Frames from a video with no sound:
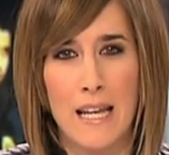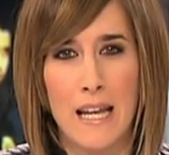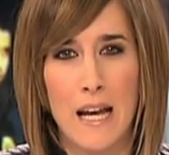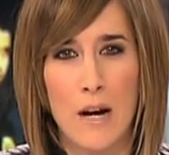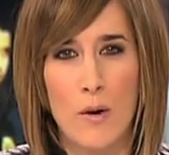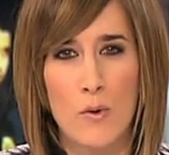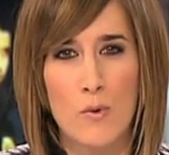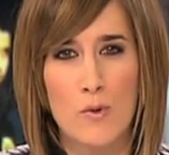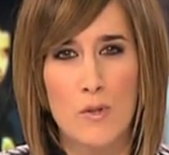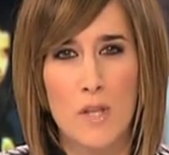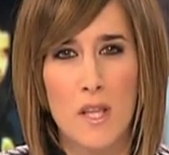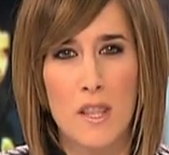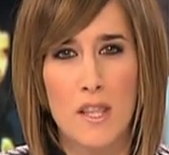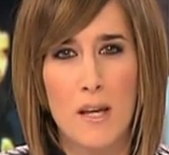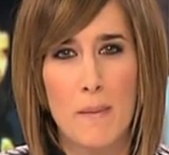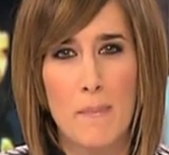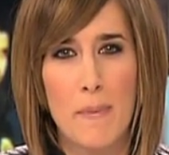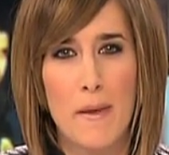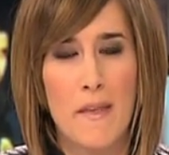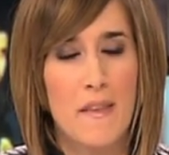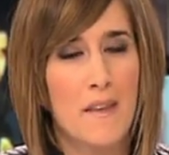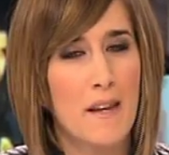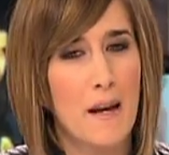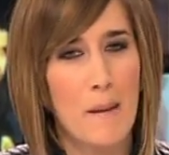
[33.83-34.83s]
La
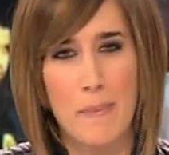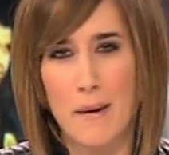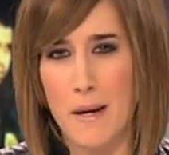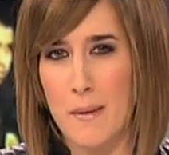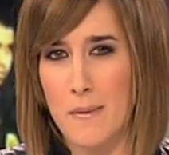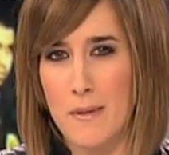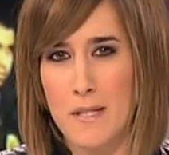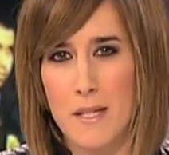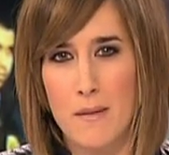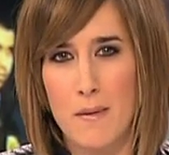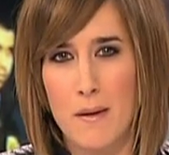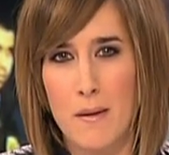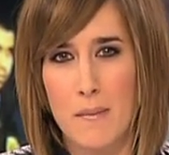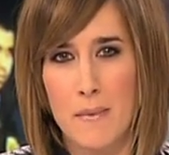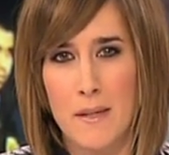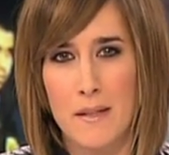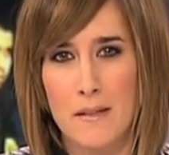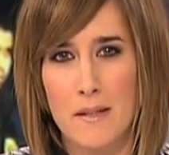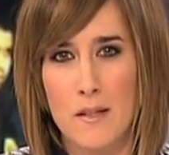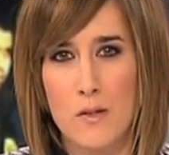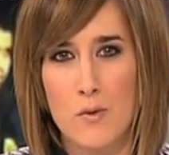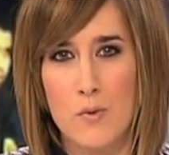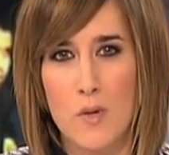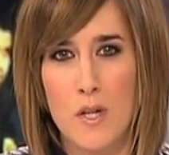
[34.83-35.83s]
justicia pedirá previsiblemente